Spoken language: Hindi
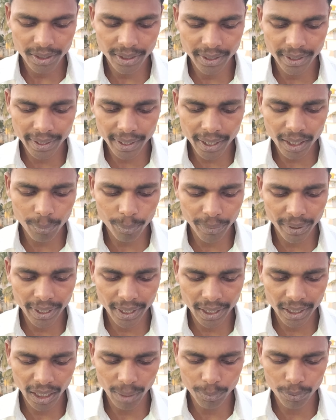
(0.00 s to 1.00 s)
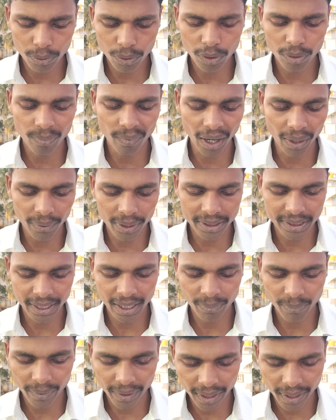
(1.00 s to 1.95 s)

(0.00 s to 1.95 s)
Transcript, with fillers: टीडीके कंपनी के लिए आप लोगों को बावल जाना